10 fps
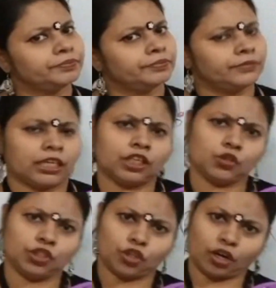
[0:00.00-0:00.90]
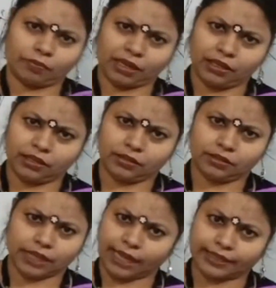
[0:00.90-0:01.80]
তাহলে যদি নর্মাল
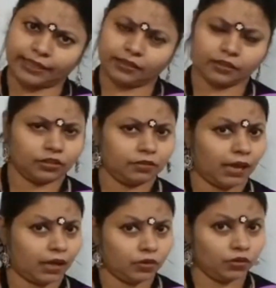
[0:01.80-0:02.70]
থাকে ভালো